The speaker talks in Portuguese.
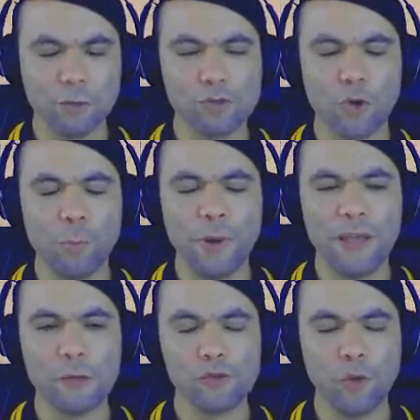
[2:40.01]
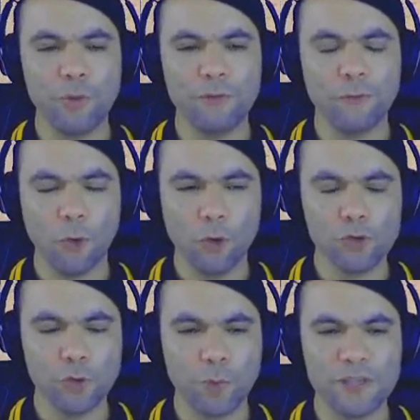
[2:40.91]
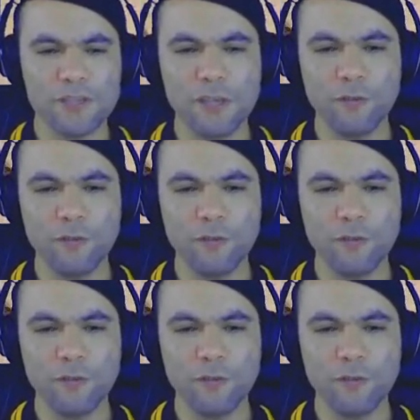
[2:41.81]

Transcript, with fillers: a extração dos companheiros sobre fogo